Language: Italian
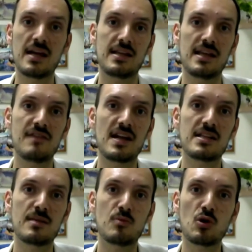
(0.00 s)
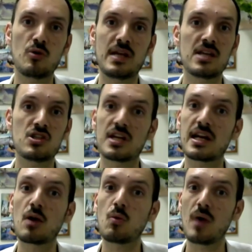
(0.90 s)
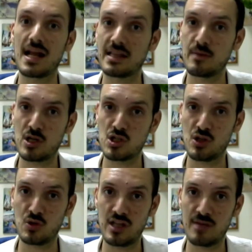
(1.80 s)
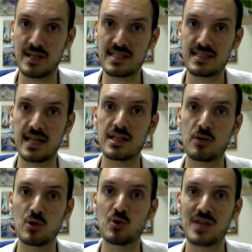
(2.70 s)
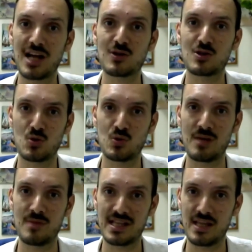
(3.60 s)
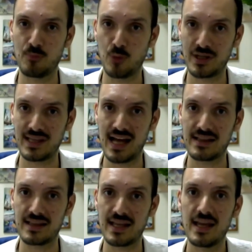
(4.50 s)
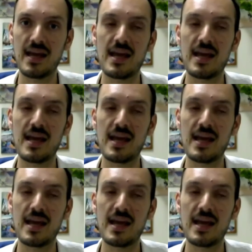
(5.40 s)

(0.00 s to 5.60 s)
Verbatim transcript: dei livelli di emoglobina in circa il 40% dei pazienti, quindi un dato assolutamente importante.